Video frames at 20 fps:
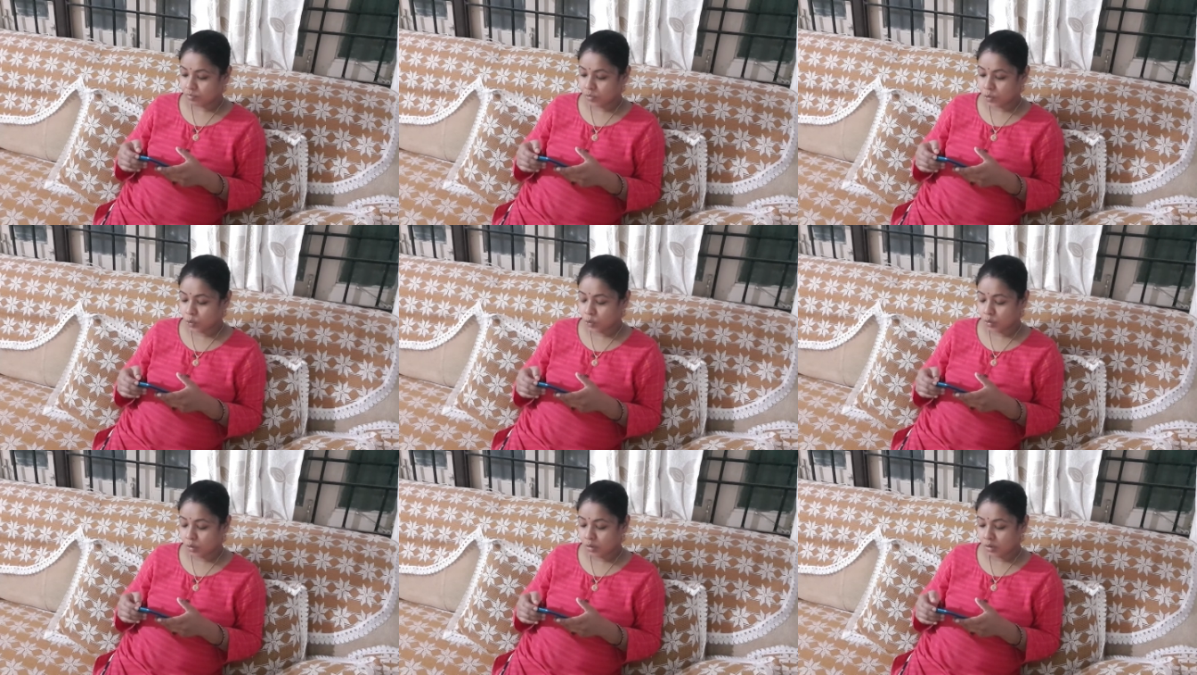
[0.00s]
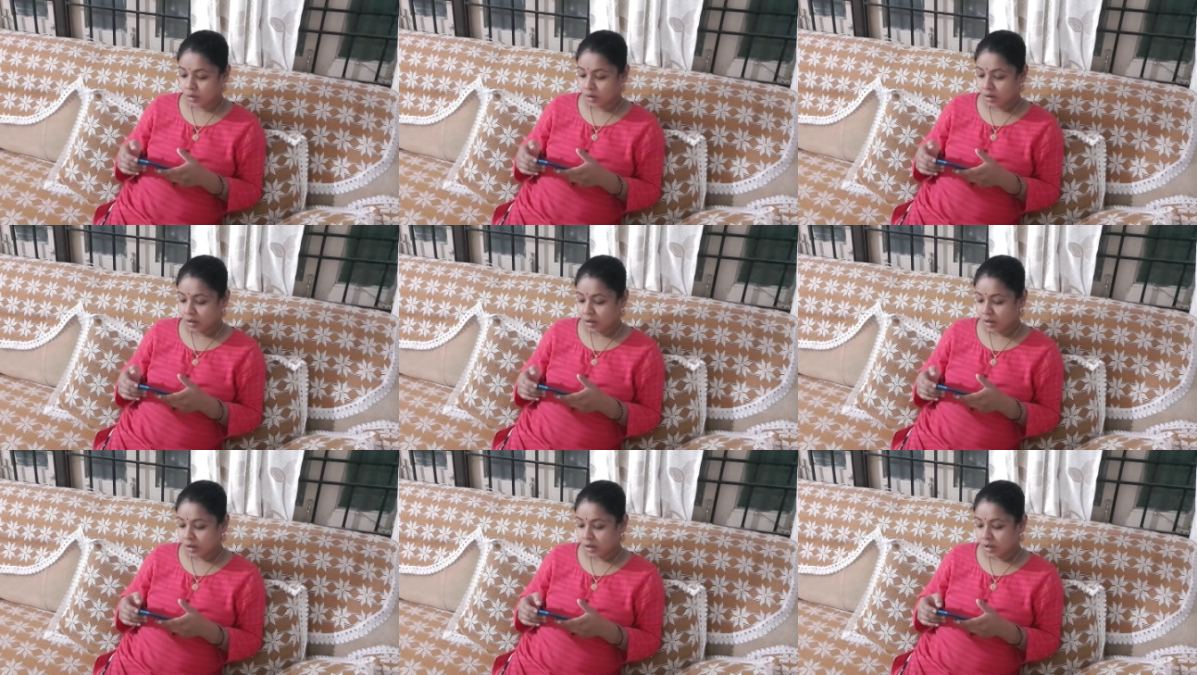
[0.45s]
तो
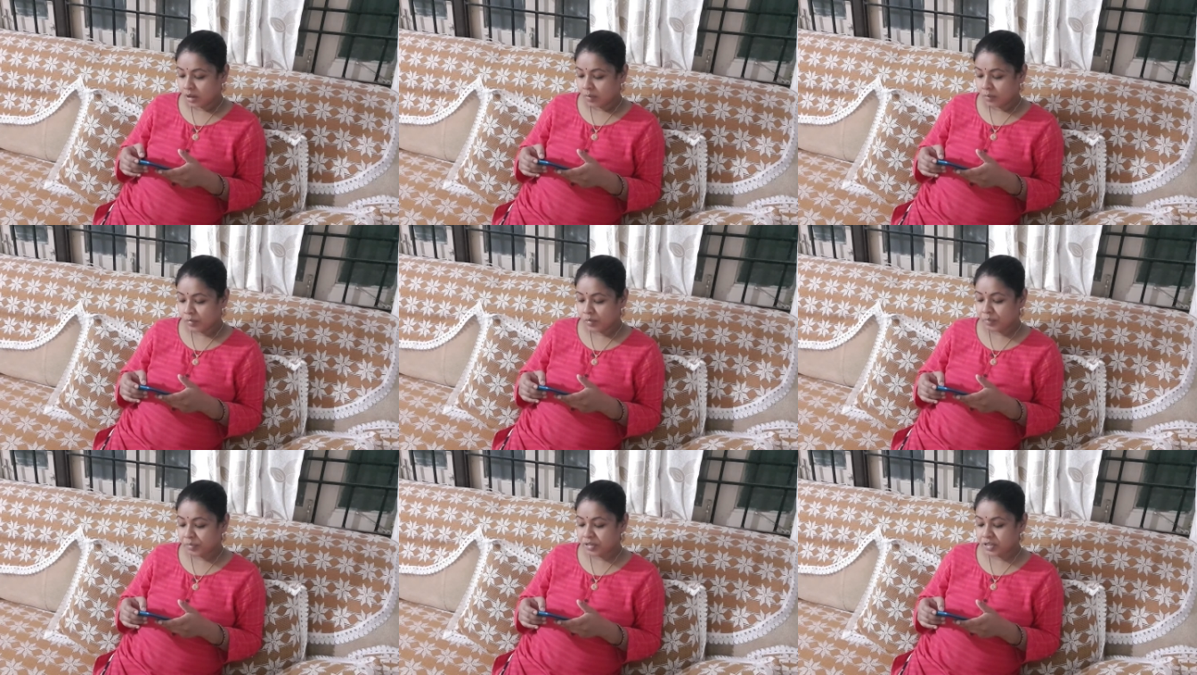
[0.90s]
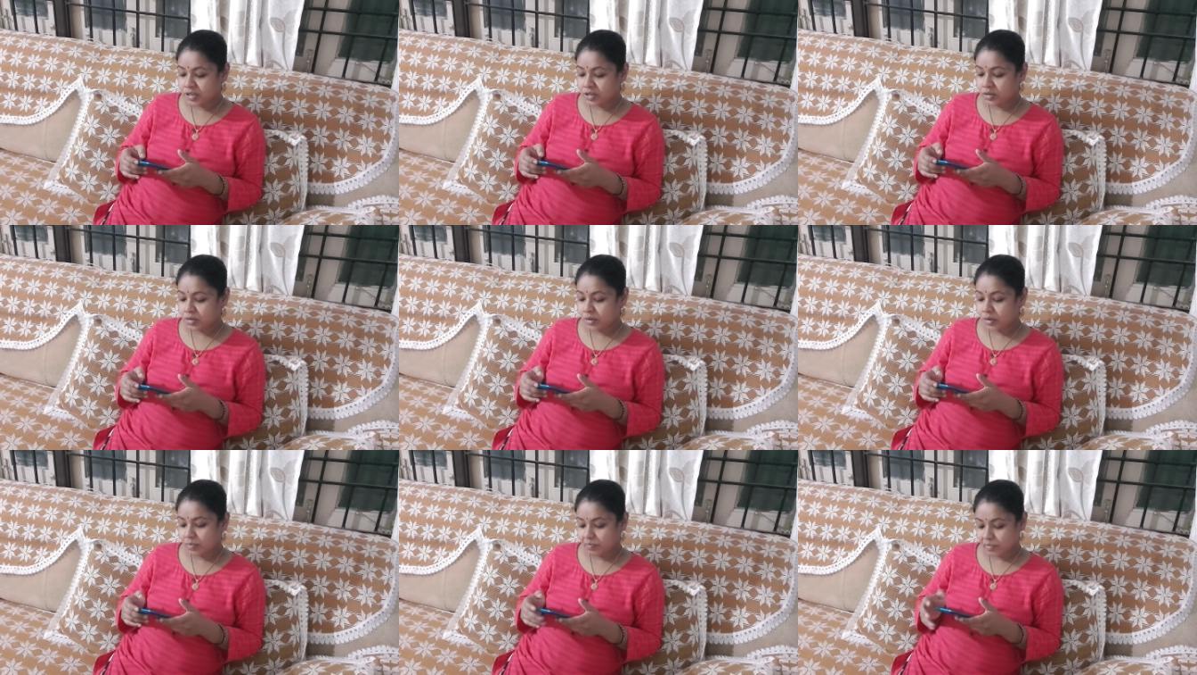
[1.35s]
मम्मी
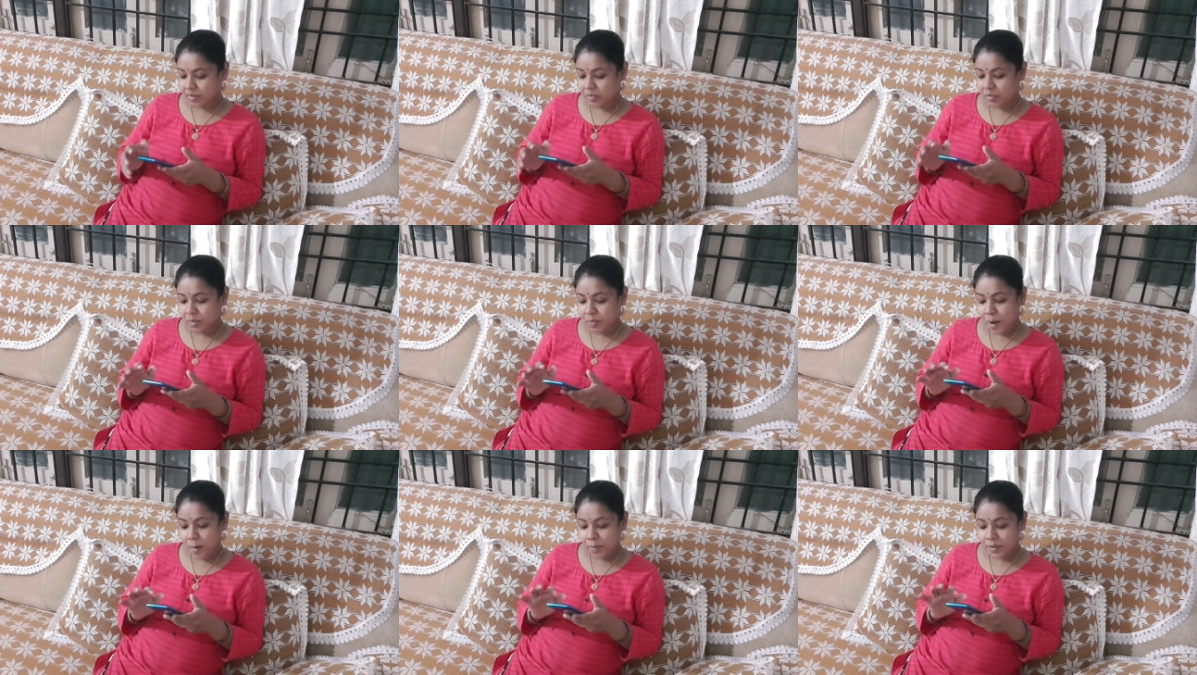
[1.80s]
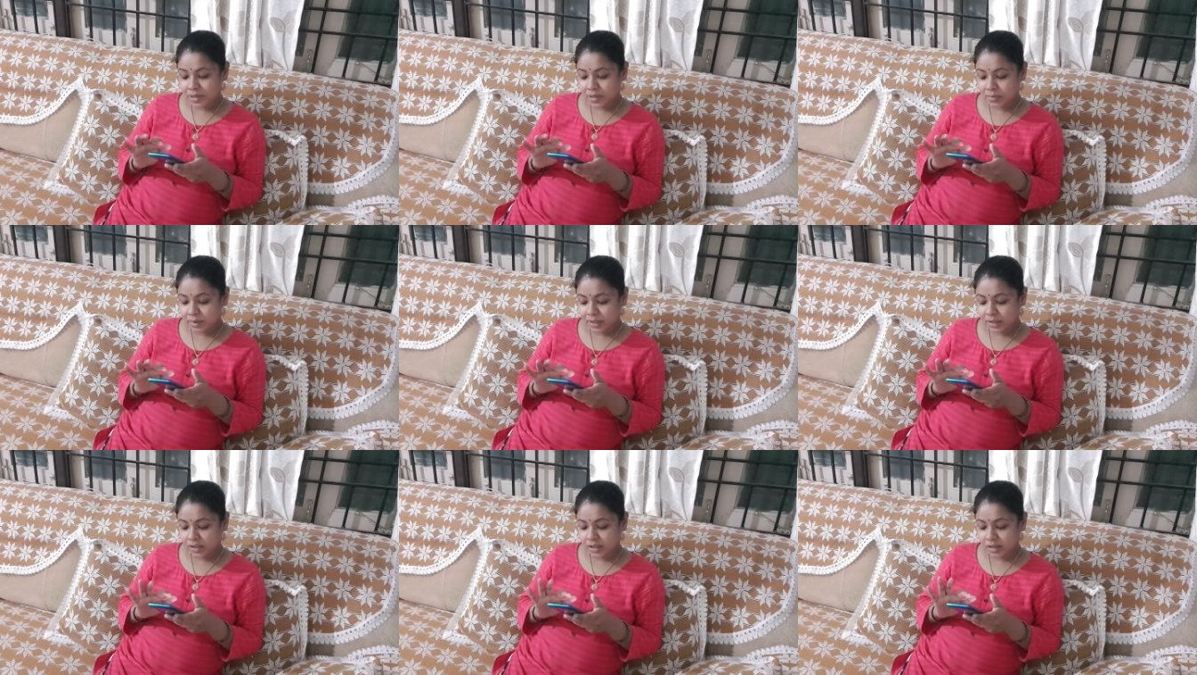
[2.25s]
से मम्मी पापा से
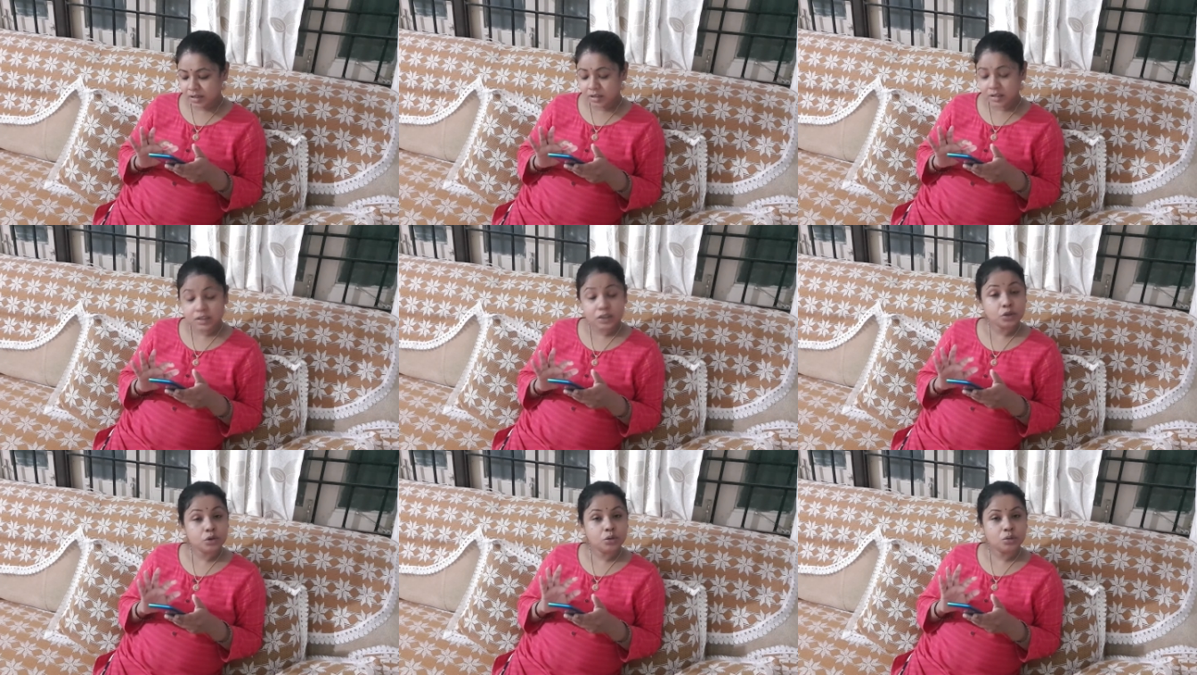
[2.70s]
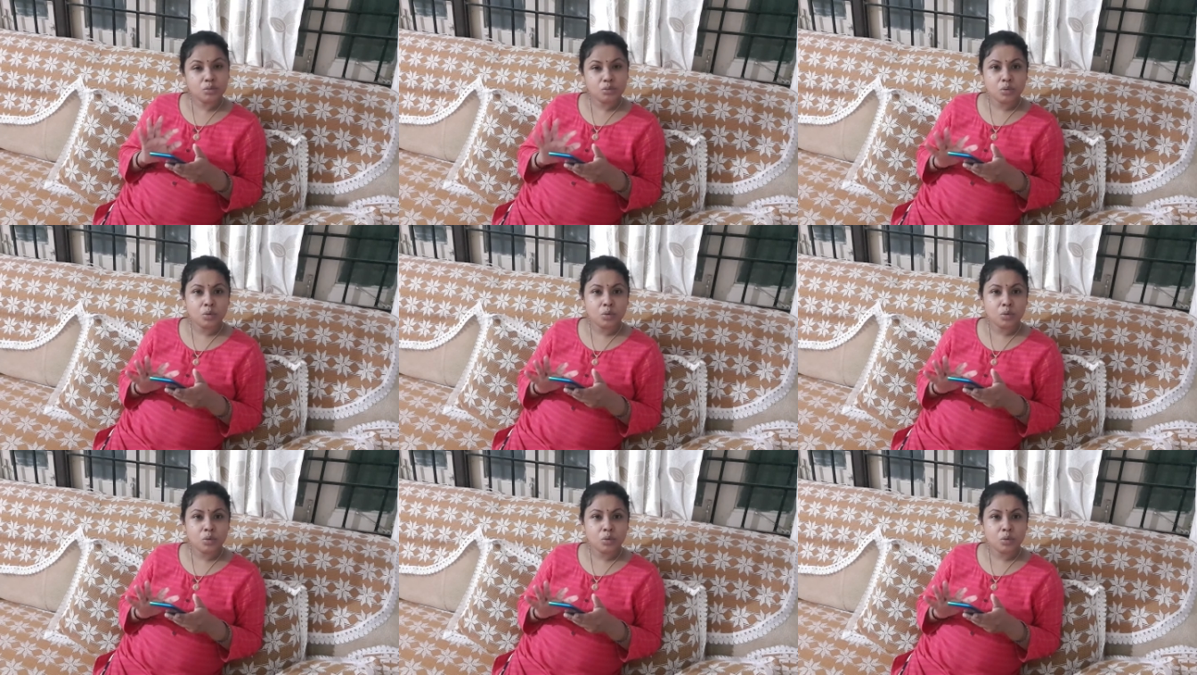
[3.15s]
बात कर रहे थे तो